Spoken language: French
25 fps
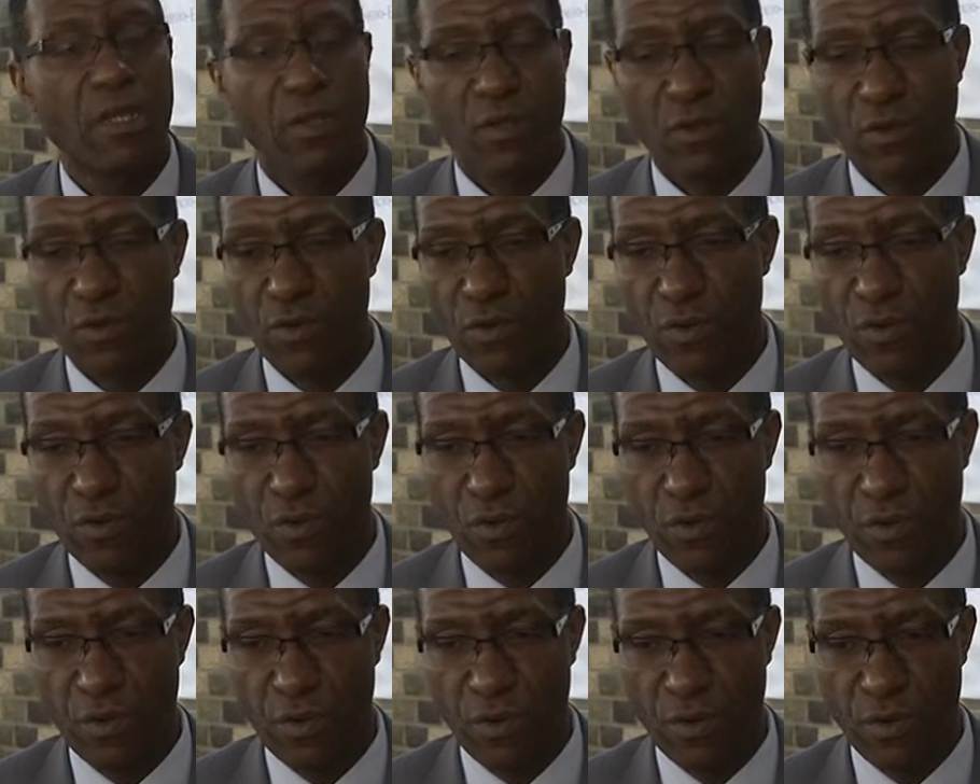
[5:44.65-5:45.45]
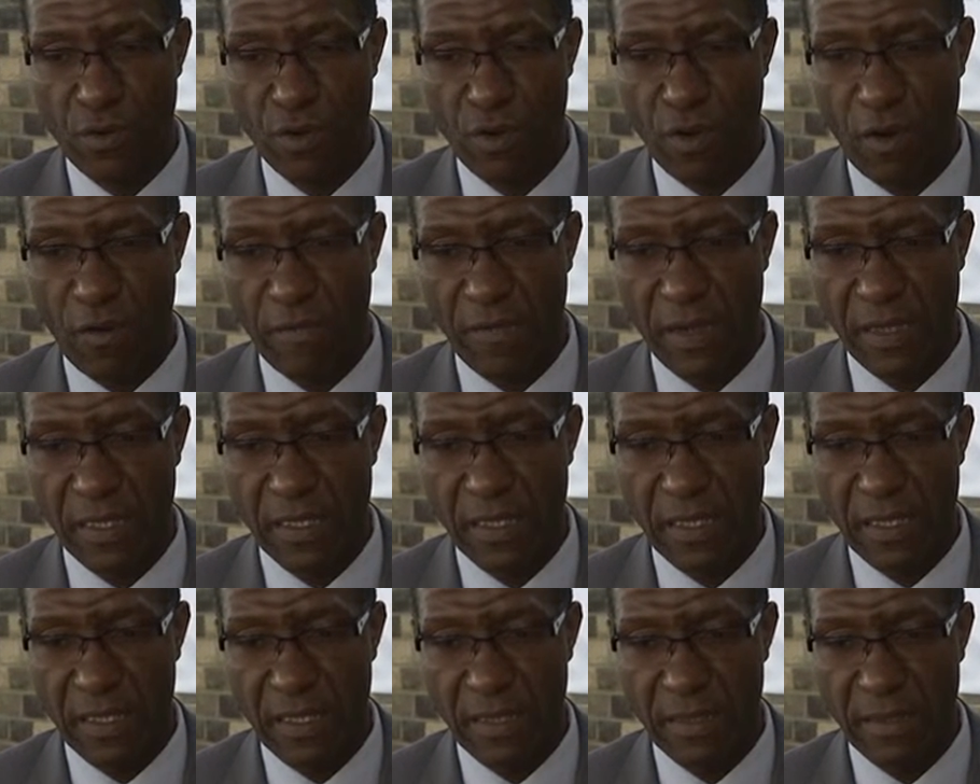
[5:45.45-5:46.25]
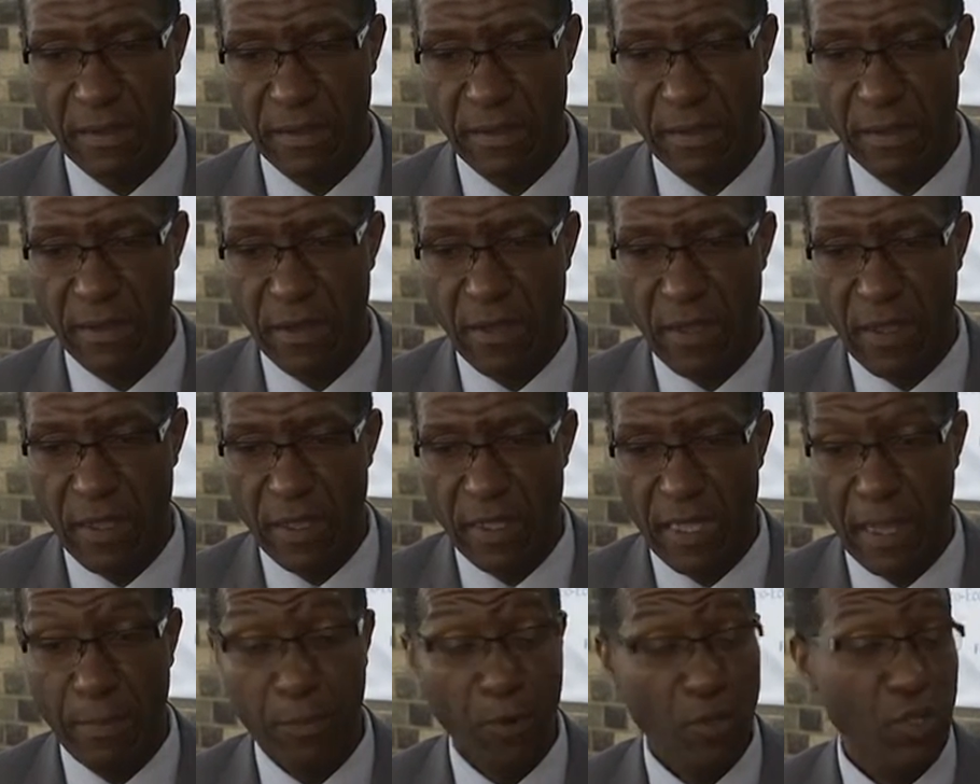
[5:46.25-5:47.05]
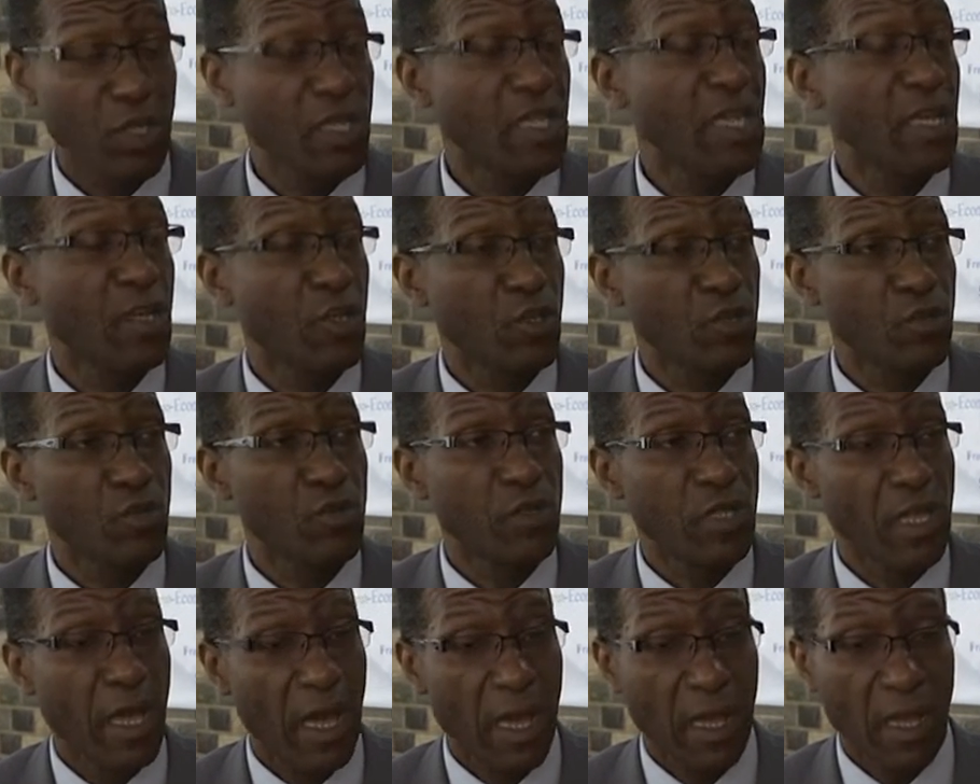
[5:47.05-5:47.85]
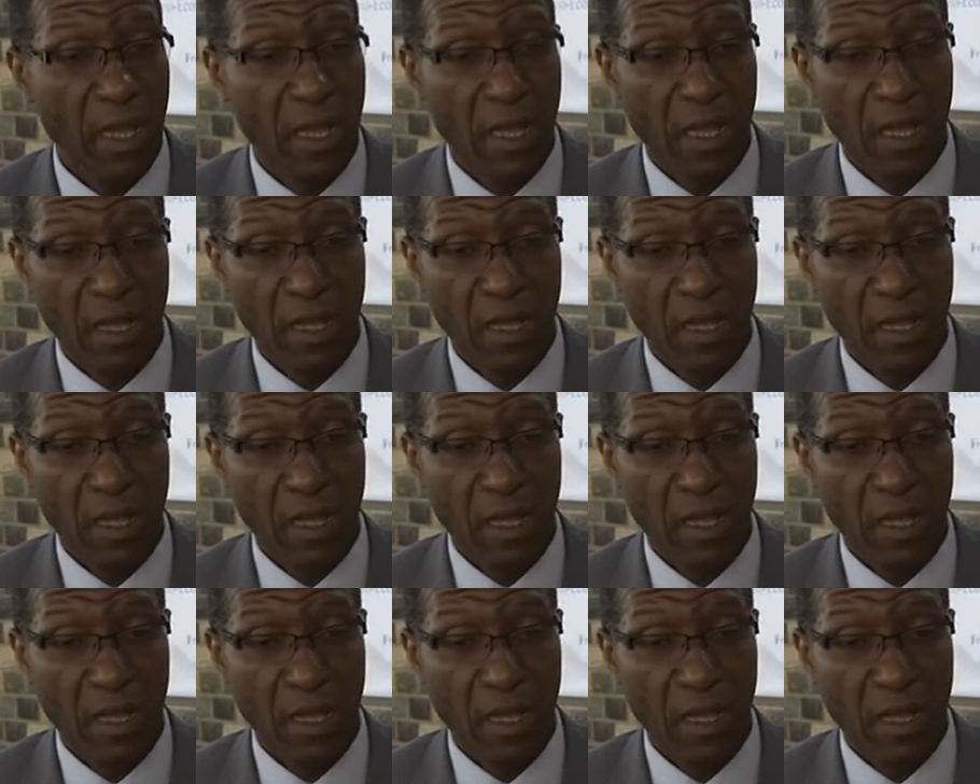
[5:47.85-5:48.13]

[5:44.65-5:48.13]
de, euh, on va dire, d'apporter des résultats